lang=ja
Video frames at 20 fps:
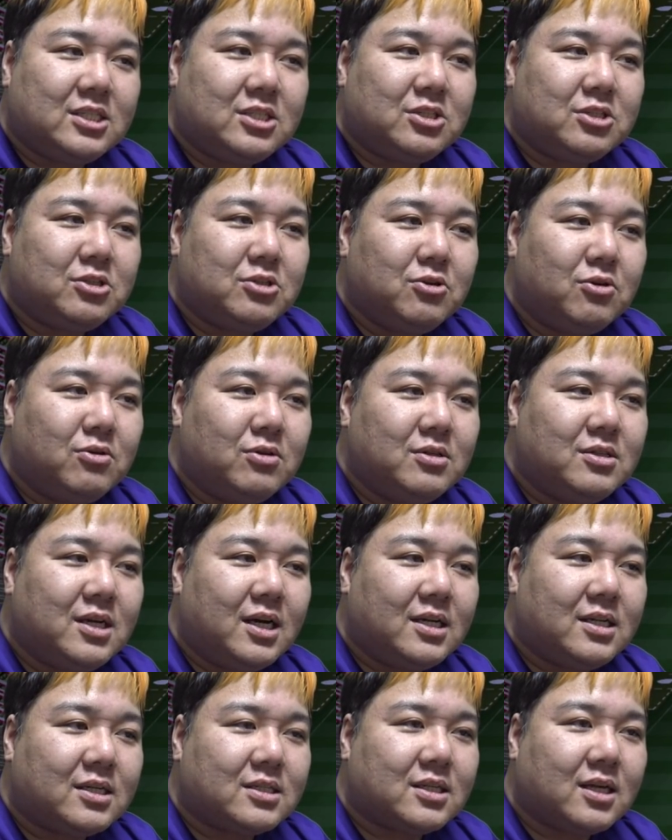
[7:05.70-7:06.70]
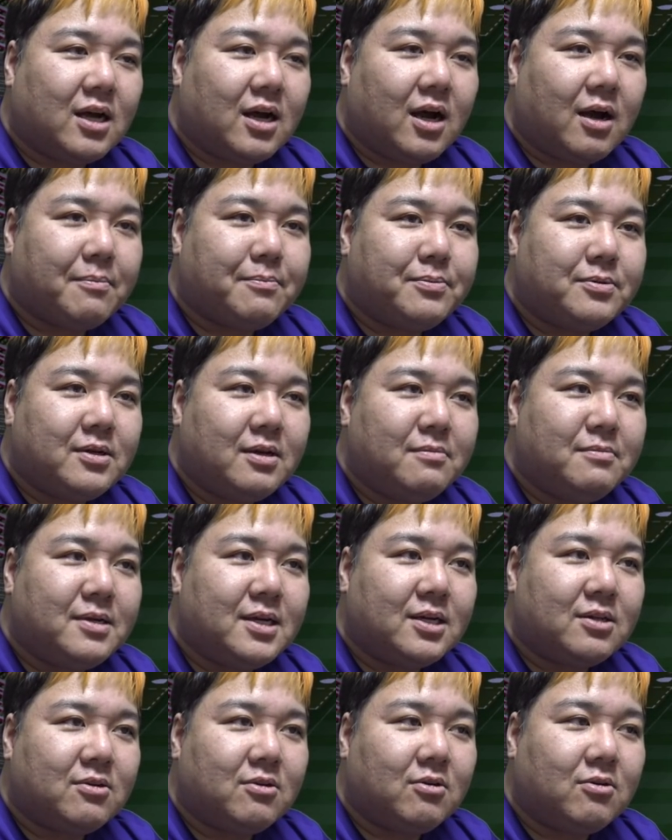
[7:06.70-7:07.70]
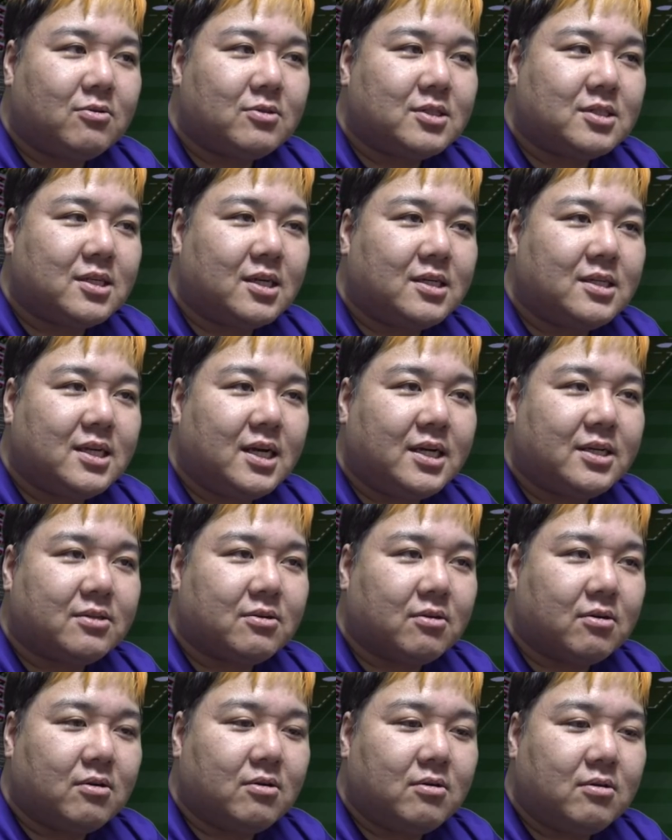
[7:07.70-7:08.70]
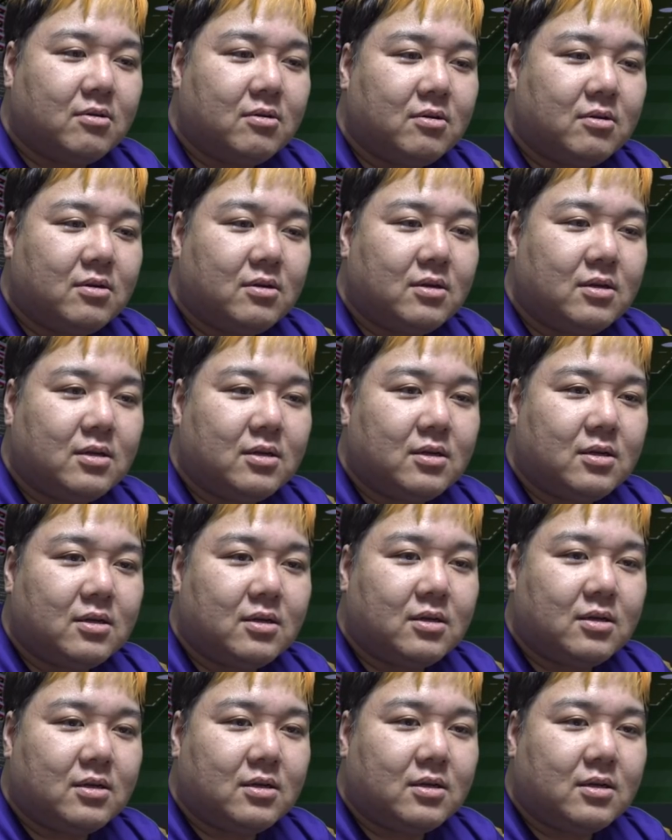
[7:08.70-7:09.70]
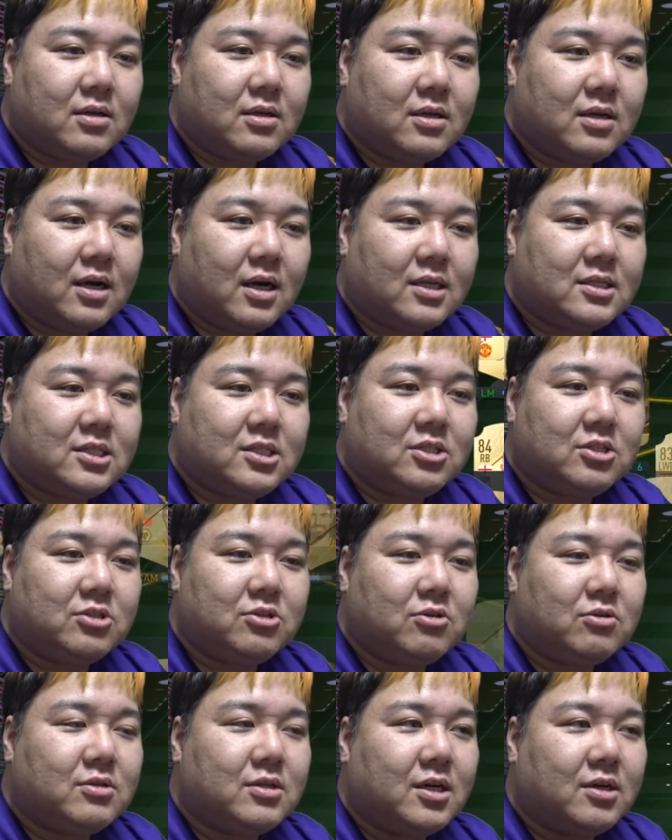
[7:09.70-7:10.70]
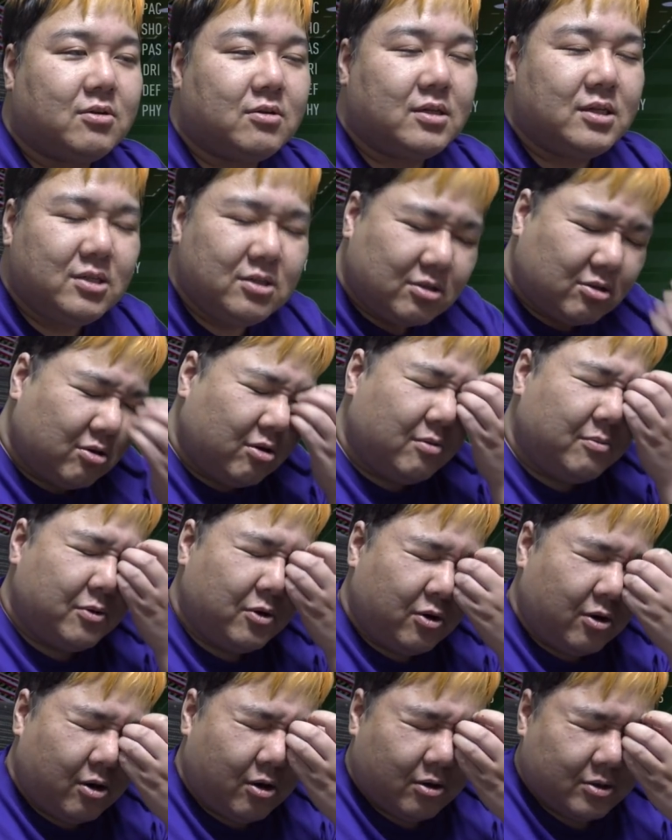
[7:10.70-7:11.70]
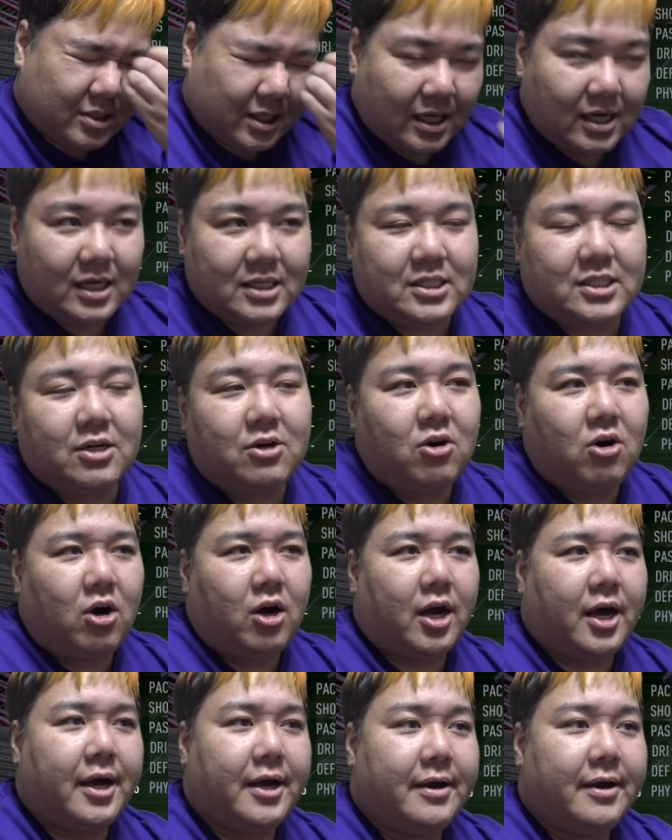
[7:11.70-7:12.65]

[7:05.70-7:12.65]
84ぐらいでさ、プレミアのおじさんいないの？84ぐらいのいると思う。探してこい。